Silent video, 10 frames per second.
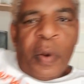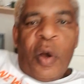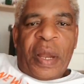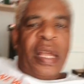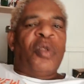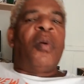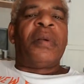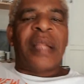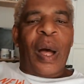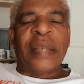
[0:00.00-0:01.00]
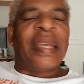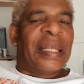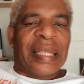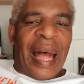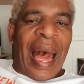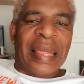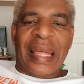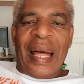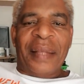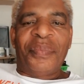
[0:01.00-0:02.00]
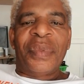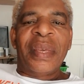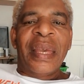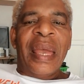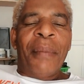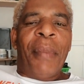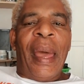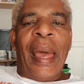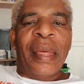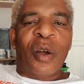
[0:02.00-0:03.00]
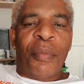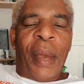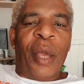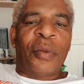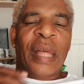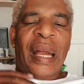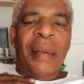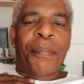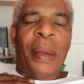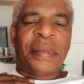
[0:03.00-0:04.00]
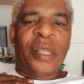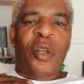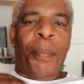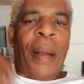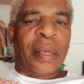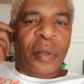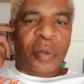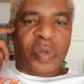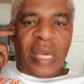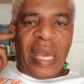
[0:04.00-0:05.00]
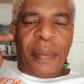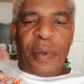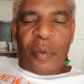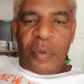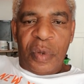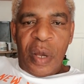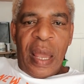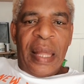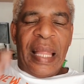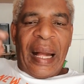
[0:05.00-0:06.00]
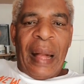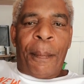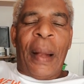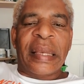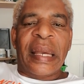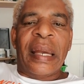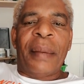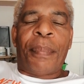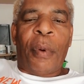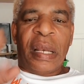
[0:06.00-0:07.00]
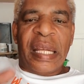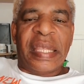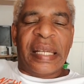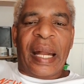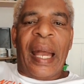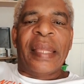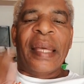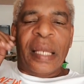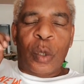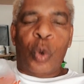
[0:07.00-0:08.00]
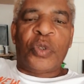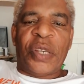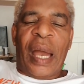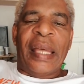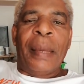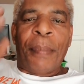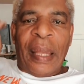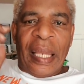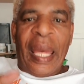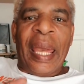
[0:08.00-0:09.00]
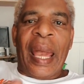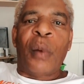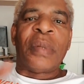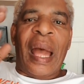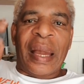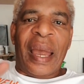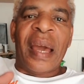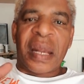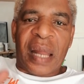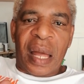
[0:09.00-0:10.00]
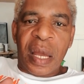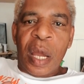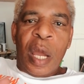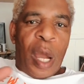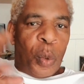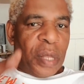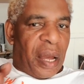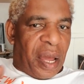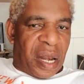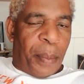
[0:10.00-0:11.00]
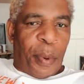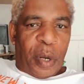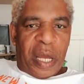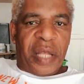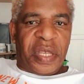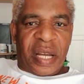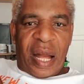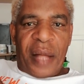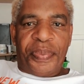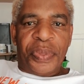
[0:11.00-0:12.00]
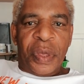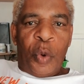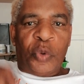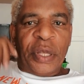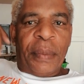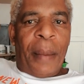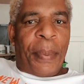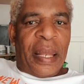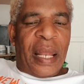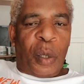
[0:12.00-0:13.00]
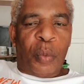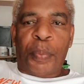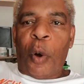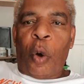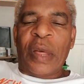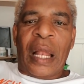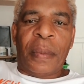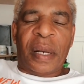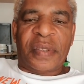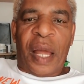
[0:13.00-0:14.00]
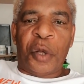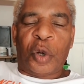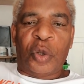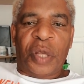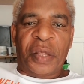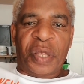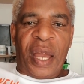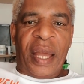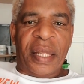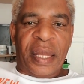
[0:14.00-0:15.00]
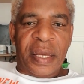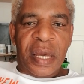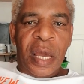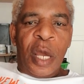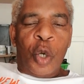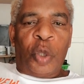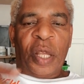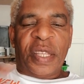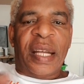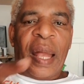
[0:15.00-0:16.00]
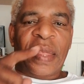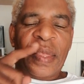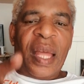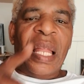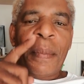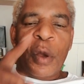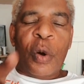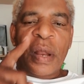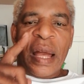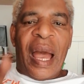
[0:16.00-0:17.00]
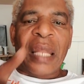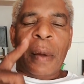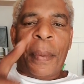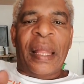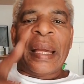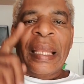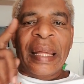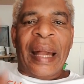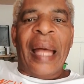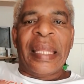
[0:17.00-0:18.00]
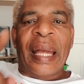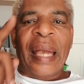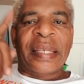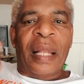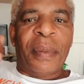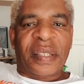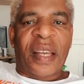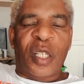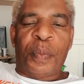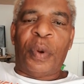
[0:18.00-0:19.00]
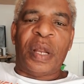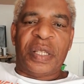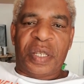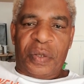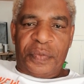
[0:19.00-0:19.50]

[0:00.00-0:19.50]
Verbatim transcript: veo que no, no hacen nada. Medio, medio están haciendo paños tibios. La campaña política es de lucha, es de pelea, es una guerra es una guerra política. Usted va a pelear con un poco de adversario que usted tiene. Y usted tiene que tener las mejores armas para que le gane a ese adversario político.